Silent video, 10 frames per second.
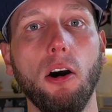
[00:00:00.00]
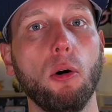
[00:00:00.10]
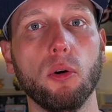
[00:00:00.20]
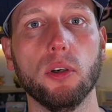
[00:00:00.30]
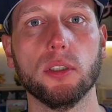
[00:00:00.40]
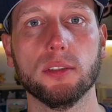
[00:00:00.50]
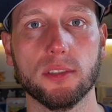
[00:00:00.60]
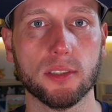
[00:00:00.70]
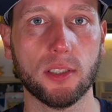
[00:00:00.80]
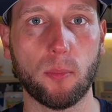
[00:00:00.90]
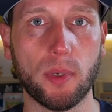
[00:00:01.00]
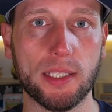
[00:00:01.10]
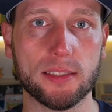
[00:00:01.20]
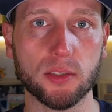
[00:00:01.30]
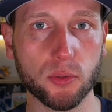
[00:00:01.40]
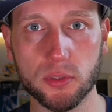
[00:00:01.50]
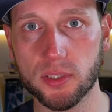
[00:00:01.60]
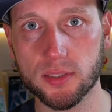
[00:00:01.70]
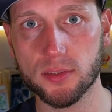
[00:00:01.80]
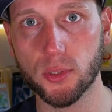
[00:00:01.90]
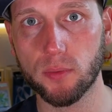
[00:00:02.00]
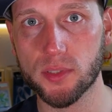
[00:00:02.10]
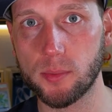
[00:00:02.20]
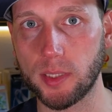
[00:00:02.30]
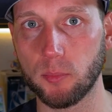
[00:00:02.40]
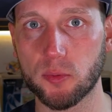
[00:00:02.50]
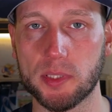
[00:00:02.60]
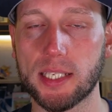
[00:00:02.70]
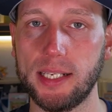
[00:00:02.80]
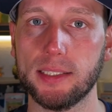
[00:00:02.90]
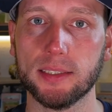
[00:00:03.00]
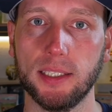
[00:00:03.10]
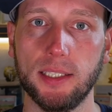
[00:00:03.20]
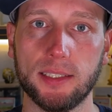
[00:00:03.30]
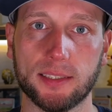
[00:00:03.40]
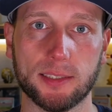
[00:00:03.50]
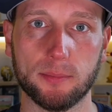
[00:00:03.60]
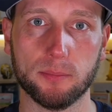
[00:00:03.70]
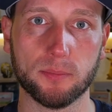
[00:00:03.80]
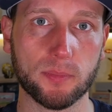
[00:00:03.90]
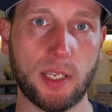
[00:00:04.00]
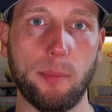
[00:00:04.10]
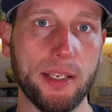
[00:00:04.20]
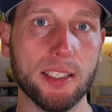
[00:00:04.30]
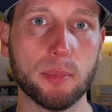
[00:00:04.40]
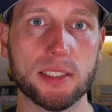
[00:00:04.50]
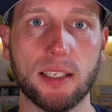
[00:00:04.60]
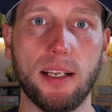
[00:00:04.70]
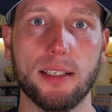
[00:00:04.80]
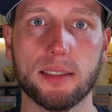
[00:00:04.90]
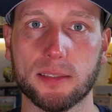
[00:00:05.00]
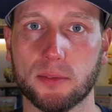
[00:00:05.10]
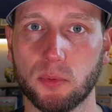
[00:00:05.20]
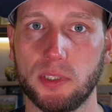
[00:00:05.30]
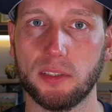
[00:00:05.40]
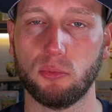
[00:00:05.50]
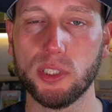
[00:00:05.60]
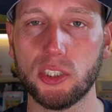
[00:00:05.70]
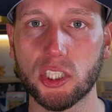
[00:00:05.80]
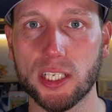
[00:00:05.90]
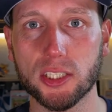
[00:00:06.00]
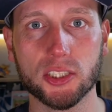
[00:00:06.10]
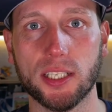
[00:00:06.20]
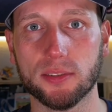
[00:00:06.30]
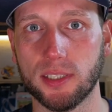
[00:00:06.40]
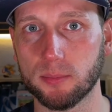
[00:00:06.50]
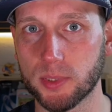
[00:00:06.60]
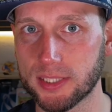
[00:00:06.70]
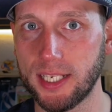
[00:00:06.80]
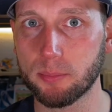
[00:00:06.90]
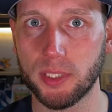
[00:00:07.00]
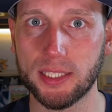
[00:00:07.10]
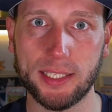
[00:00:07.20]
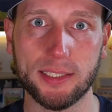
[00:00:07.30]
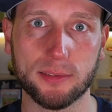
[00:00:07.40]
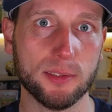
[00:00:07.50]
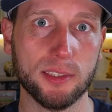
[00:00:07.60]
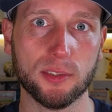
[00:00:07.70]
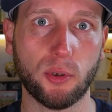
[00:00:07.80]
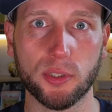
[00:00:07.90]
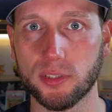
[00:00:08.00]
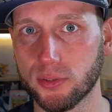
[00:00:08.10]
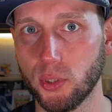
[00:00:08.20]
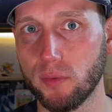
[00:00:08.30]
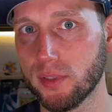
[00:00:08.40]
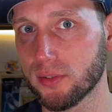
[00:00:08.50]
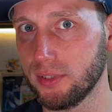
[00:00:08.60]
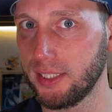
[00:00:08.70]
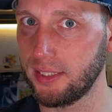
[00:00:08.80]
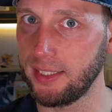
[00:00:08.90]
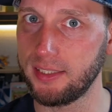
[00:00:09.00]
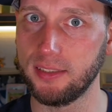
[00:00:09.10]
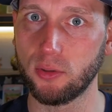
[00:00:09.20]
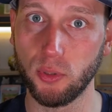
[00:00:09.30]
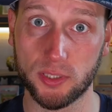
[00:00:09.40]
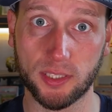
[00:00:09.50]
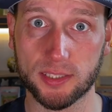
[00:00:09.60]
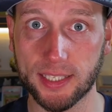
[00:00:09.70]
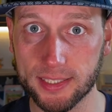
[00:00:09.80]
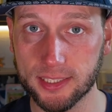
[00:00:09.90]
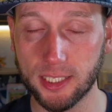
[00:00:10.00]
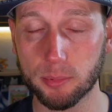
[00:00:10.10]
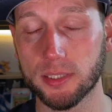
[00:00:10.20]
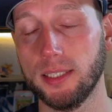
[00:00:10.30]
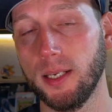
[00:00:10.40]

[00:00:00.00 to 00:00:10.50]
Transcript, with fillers: Und ob man jetzt den günstigsten Service nimmt, dann muss man es halt ähm, am Ende bezahlen, der sogenannte Recharge, also dann bezahlt man halt einen teuren Service und hätte eigentlich eine kürzere Zeit gehabt.